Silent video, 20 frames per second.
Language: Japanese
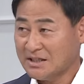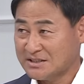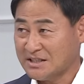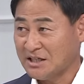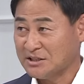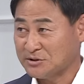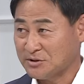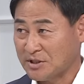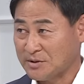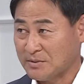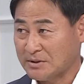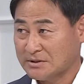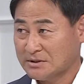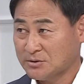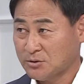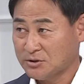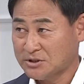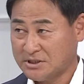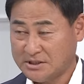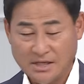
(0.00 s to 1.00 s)
だチャンスはあります。
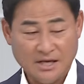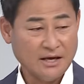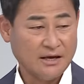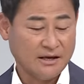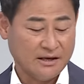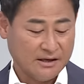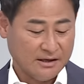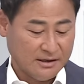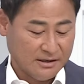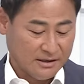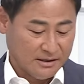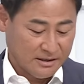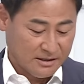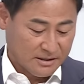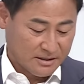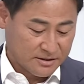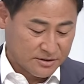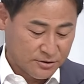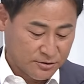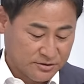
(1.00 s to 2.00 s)
そして、うん
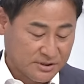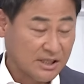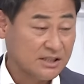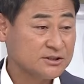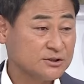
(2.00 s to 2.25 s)
13